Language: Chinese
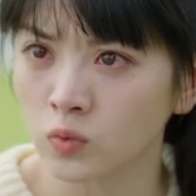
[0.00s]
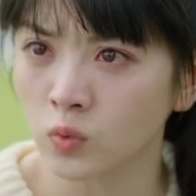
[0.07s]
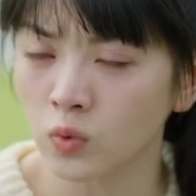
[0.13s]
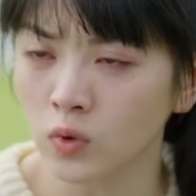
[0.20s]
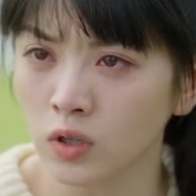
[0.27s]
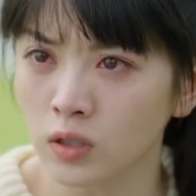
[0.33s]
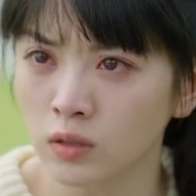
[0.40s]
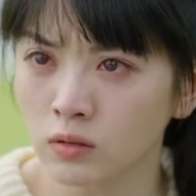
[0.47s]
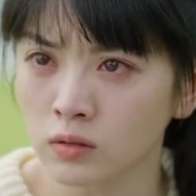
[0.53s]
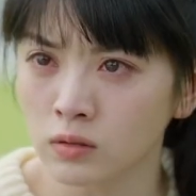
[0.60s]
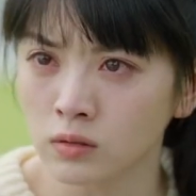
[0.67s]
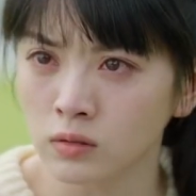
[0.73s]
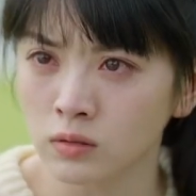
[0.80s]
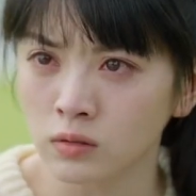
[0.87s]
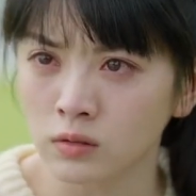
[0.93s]
我
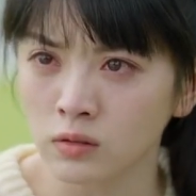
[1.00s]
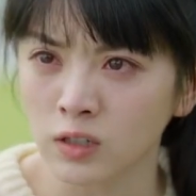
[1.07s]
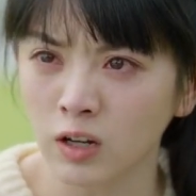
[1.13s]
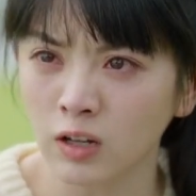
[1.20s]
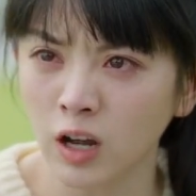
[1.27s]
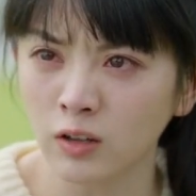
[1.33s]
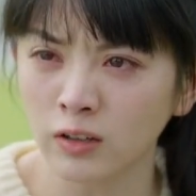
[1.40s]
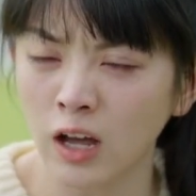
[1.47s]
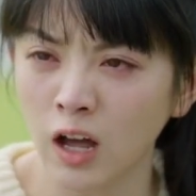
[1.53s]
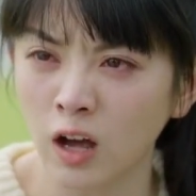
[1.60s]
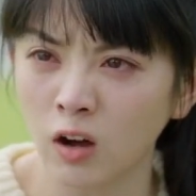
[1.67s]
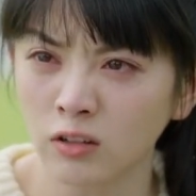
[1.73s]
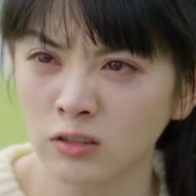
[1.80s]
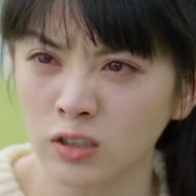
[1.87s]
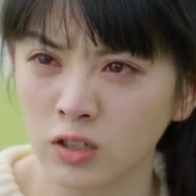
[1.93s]
也要考到
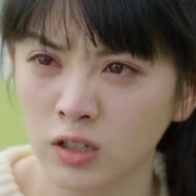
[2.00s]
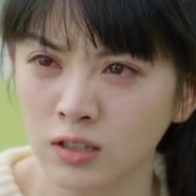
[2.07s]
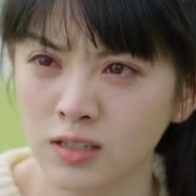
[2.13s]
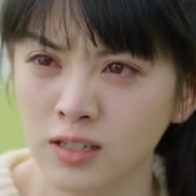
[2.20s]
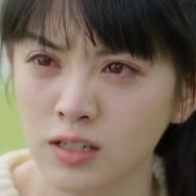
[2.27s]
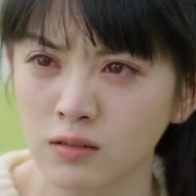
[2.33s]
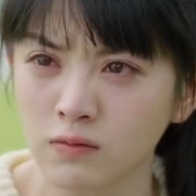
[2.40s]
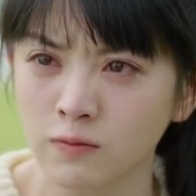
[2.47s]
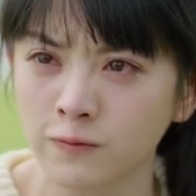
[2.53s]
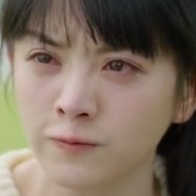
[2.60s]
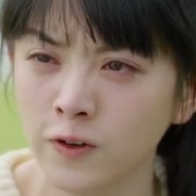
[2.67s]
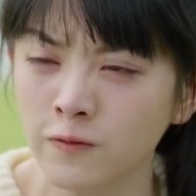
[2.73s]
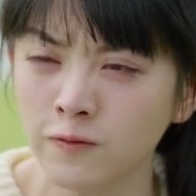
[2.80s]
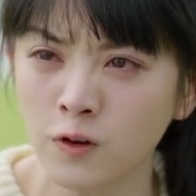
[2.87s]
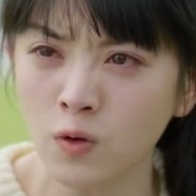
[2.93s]
好的成绩，风风